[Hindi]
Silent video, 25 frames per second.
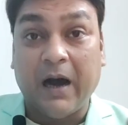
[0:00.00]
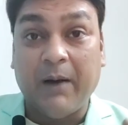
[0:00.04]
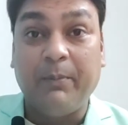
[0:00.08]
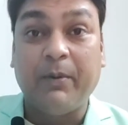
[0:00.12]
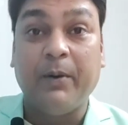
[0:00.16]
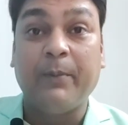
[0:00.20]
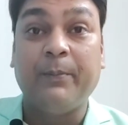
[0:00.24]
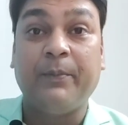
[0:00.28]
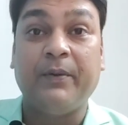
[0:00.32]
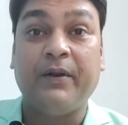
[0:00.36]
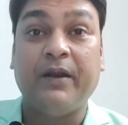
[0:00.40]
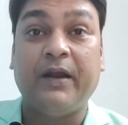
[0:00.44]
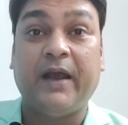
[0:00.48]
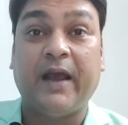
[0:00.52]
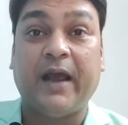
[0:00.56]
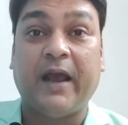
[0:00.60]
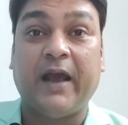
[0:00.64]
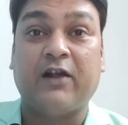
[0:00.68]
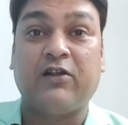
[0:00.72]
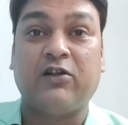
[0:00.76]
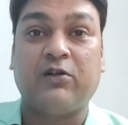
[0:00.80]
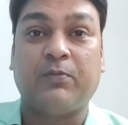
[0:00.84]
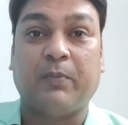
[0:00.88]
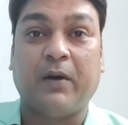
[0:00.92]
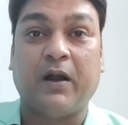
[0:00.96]
आप अपने
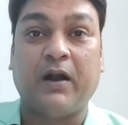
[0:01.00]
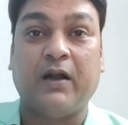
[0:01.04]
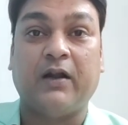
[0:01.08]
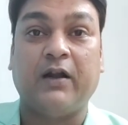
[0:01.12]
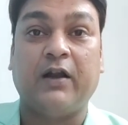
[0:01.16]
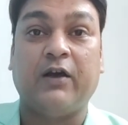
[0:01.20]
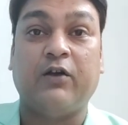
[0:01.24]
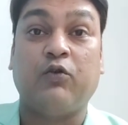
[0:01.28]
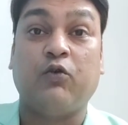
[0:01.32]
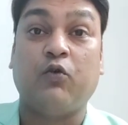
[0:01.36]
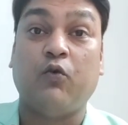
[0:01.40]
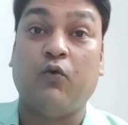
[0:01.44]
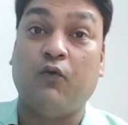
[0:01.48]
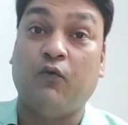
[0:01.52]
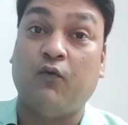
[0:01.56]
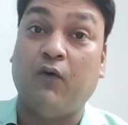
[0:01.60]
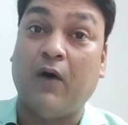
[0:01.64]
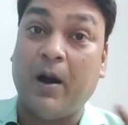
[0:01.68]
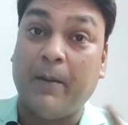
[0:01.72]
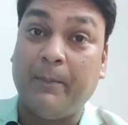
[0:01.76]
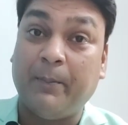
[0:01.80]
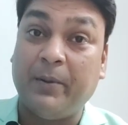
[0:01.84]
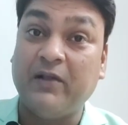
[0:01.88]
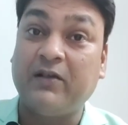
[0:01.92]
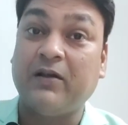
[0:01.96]
एक्स पार्टनर को
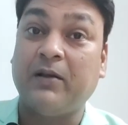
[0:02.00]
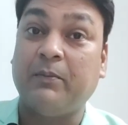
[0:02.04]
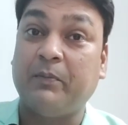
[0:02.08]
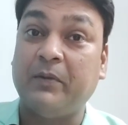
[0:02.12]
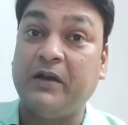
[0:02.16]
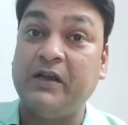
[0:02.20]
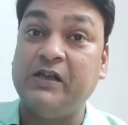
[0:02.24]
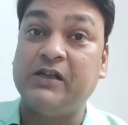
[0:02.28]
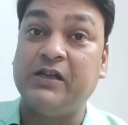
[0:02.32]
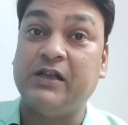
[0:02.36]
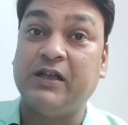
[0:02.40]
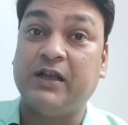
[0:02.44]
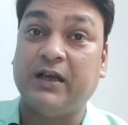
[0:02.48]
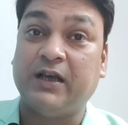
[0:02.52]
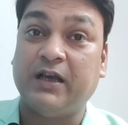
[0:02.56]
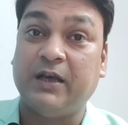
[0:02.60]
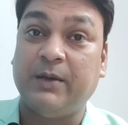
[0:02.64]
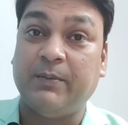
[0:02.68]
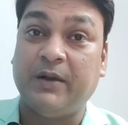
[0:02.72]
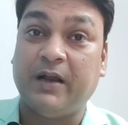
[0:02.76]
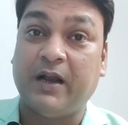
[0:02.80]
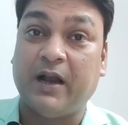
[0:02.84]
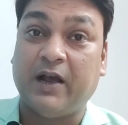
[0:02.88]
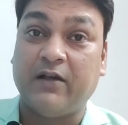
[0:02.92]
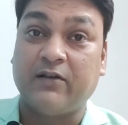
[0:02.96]
वापस अपनी
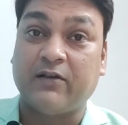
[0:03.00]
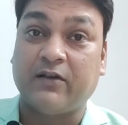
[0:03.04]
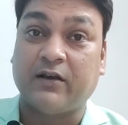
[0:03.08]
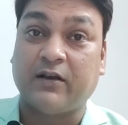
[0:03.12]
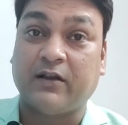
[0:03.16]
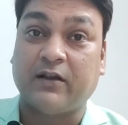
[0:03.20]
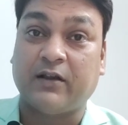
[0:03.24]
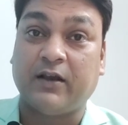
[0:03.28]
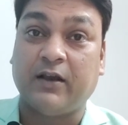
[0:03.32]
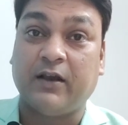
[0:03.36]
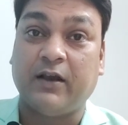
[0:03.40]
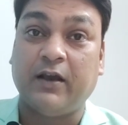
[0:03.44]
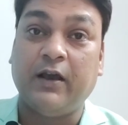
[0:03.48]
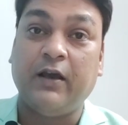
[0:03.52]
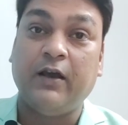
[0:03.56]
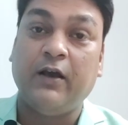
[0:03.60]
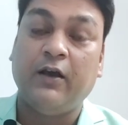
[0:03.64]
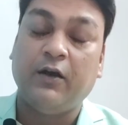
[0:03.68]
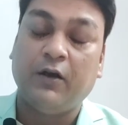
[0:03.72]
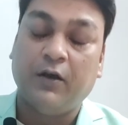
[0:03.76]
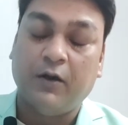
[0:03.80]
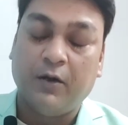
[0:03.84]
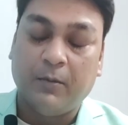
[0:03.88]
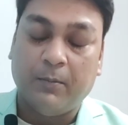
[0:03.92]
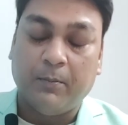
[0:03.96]
ज़िंदगी में ला सकते हैं
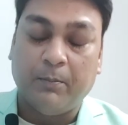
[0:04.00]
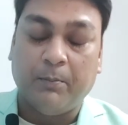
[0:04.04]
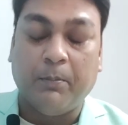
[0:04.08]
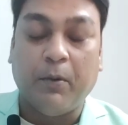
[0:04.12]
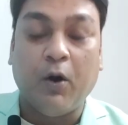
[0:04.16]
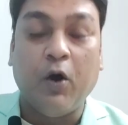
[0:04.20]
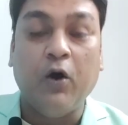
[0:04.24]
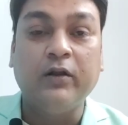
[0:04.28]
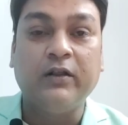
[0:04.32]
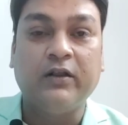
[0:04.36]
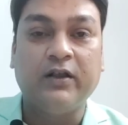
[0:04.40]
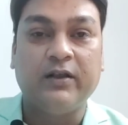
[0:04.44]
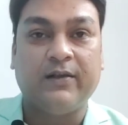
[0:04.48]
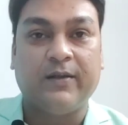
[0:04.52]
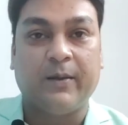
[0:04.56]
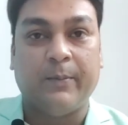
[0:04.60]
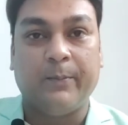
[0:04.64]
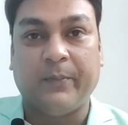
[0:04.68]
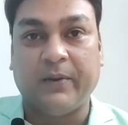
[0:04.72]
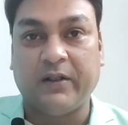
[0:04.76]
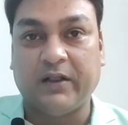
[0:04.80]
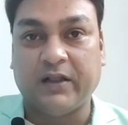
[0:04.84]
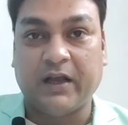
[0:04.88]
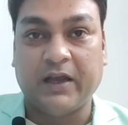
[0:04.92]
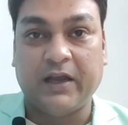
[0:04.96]
बहुत ही
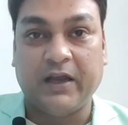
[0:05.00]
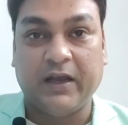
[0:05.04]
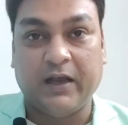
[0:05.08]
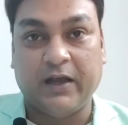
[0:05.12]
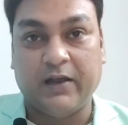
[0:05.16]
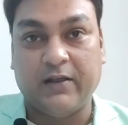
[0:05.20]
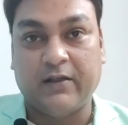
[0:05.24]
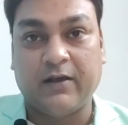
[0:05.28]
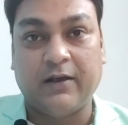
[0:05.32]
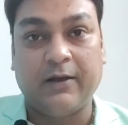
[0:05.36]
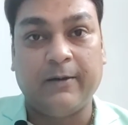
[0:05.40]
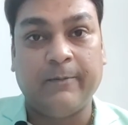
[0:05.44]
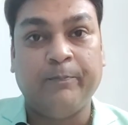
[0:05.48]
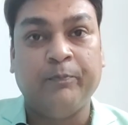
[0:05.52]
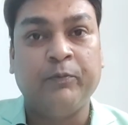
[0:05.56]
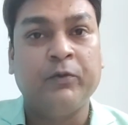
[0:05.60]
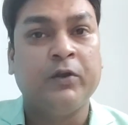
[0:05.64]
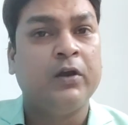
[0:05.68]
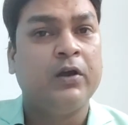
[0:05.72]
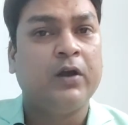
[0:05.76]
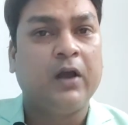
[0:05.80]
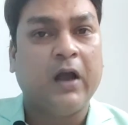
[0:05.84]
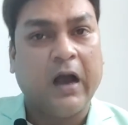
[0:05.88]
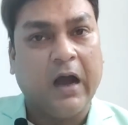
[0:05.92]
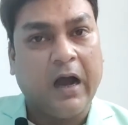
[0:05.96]
सिंपल तरीके से
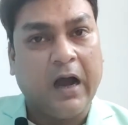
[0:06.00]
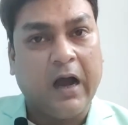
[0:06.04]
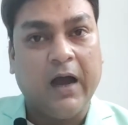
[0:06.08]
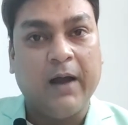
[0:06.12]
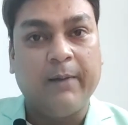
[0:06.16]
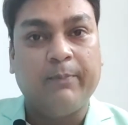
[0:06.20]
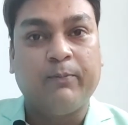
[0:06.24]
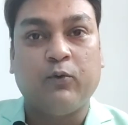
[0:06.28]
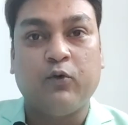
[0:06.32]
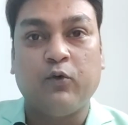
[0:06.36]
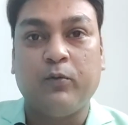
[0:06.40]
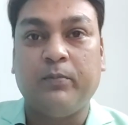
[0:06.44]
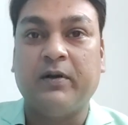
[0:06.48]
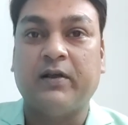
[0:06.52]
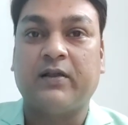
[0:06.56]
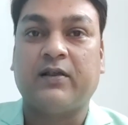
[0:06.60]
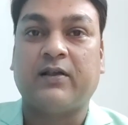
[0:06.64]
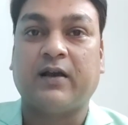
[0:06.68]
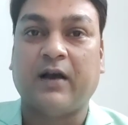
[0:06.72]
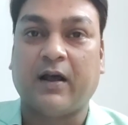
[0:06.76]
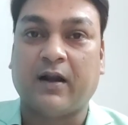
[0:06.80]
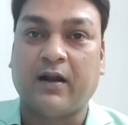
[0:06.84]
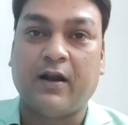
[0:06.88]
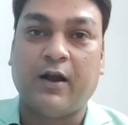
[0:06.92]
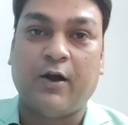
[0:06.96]
आपको
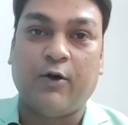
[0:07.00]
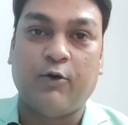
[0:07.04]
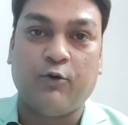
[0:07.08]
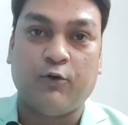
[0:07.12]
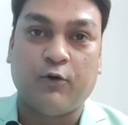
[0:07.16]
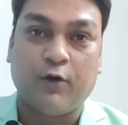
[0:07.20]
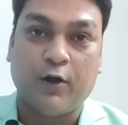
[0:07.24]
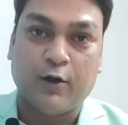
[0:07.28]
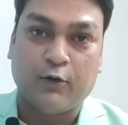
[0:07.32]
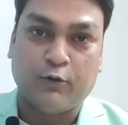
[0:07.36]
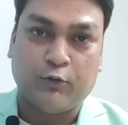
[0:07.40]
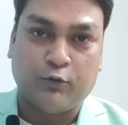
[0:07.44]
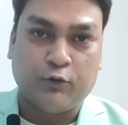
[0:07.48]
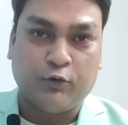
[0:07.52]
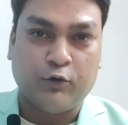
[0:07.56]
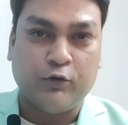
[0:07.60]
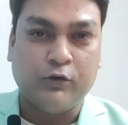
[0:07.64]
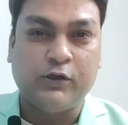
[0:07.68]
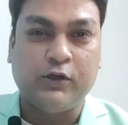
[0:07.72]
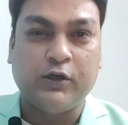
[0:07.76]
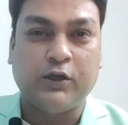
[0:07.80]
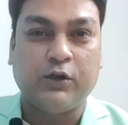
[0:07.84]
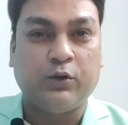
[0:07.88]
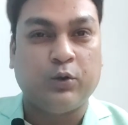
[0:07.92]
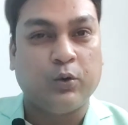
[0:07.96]
बस करना होगा
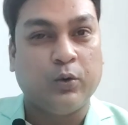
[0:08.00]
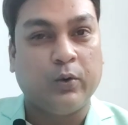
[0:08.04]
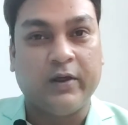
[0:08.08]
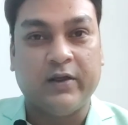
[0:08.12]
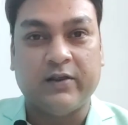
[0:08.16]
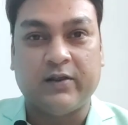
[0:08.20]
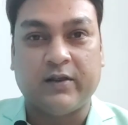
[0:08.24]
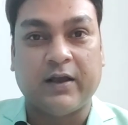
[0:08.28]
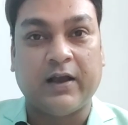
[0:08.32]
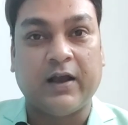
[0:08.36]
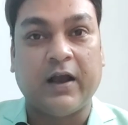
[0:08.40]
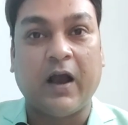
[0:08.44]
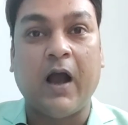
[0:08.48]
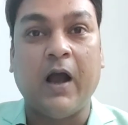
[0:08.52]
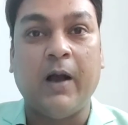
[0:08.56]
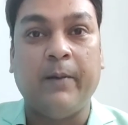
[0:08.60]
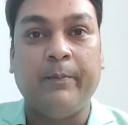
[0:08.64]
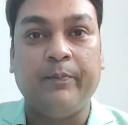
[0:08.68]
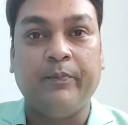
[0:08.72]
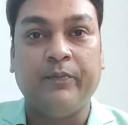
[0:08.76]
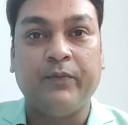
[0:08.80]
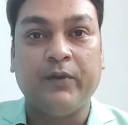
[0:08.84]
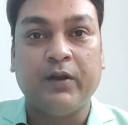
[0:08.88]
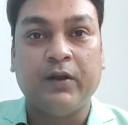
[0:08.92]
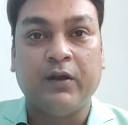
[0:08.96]
कुछ थोड़े से
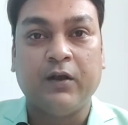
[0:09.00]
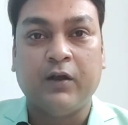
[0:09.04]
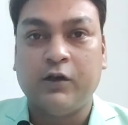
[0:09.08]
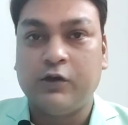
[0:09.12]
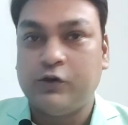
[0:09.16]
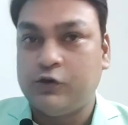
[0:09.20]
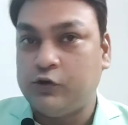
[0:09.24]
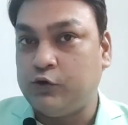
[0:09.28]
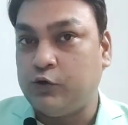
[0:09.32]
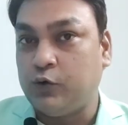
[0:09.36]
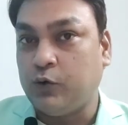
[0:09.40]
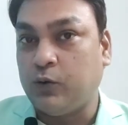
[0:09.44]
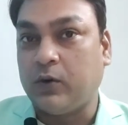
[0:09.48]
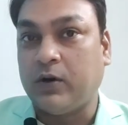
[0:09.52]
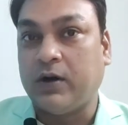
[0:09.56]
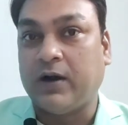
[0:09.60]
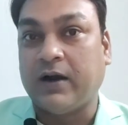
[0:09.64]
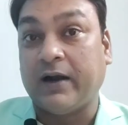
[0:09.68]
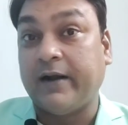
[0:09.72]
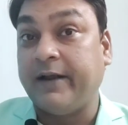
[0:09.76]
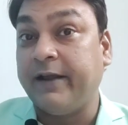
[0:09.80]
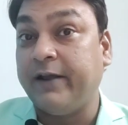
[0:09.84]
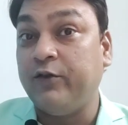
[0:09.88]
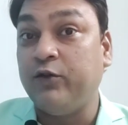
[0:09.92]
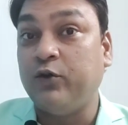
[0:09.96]
काम जो
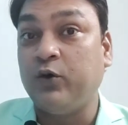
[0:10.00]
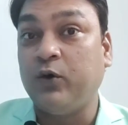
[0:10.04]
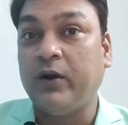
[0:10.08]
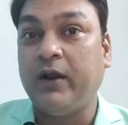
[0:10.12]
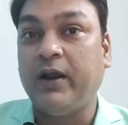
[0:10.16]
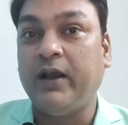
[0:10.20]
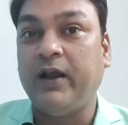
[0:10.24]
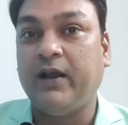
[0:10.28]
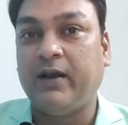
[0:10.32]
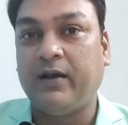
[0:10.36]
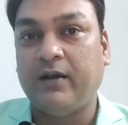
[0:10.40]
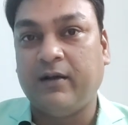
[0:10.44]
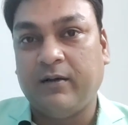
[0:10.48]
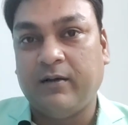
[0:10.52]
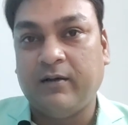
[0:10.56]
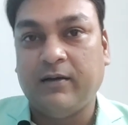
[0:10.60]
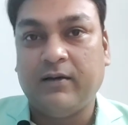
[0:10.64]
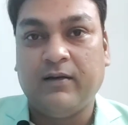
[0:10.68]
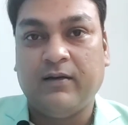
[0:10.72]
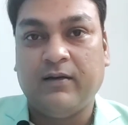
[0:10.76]
कठिन तो नहीं है